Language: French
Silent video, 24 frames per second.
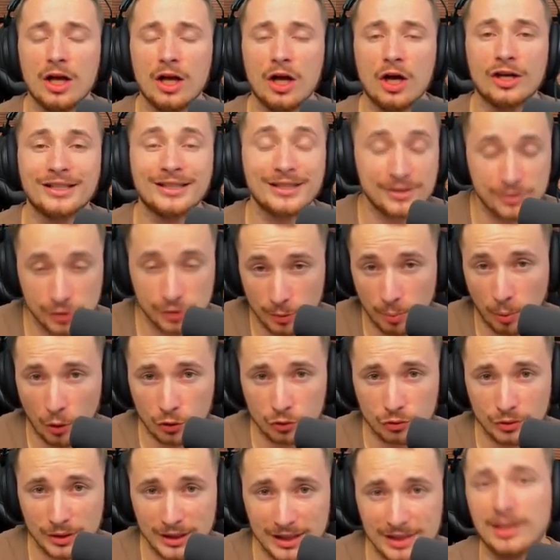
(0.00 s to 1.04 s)
euh, qui se
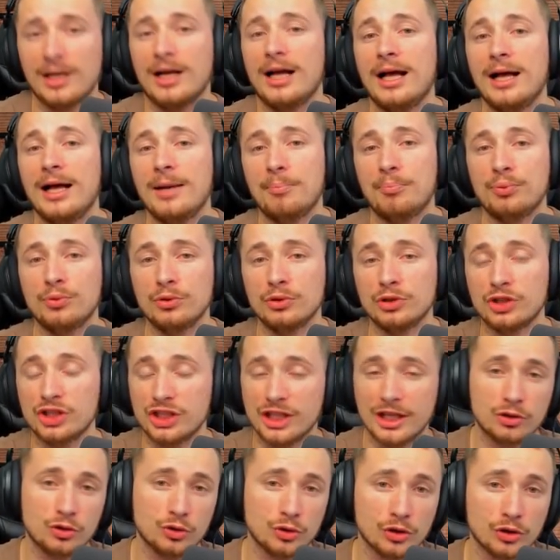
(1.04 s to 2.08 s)
produisent un peu
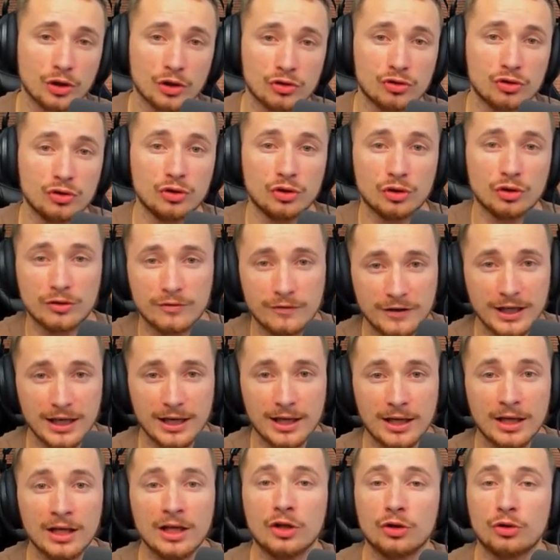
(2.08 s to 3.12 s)
chaque jour dans une autre
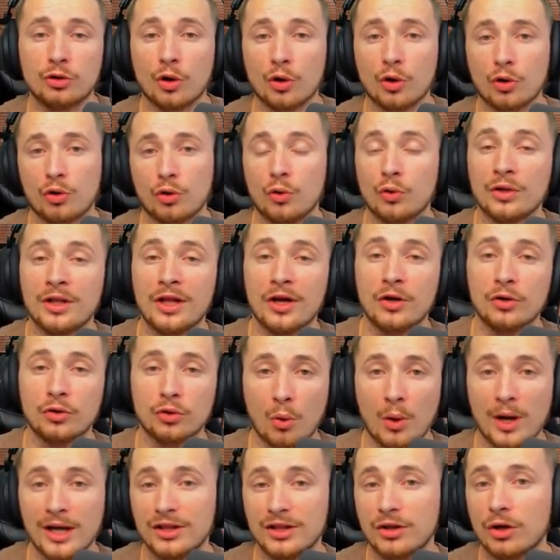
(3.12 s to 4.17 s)
ville. Donc on a eu le
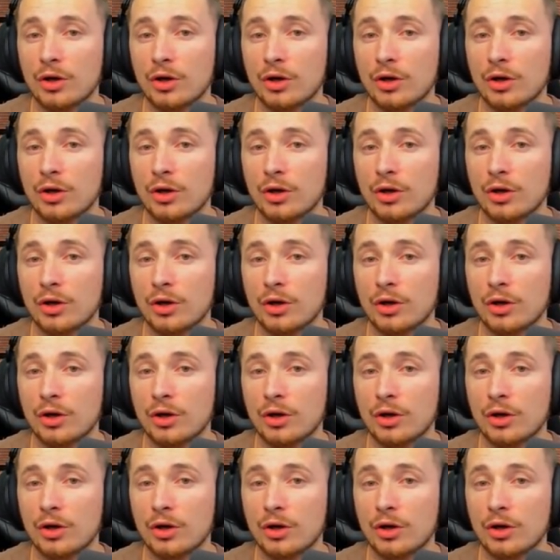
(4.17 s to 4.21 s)
droit